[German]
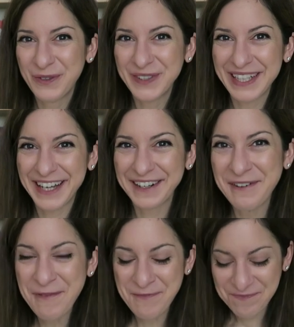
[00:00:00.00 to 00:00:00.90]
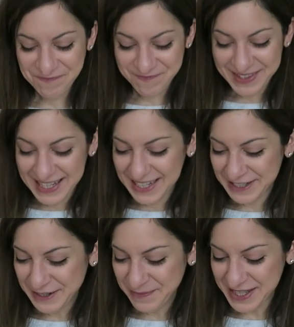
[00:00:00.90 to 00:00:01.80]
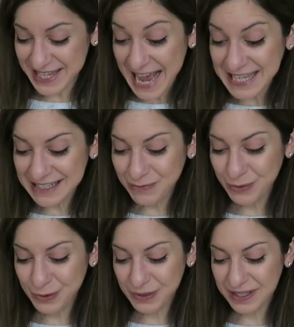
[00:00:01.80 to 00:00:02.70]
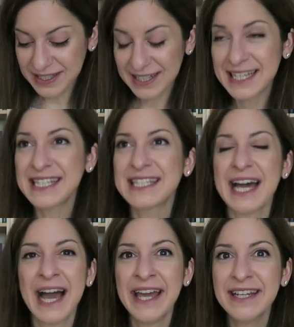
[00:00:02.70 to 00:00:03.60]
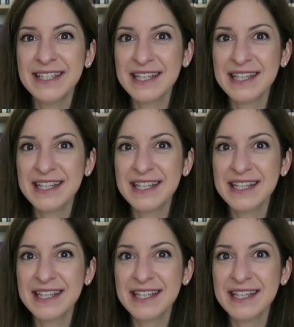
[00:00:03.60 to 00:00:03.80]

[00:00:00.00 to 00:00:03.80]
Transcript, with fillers: Büchern. Ähm, das erste Buch ist eines,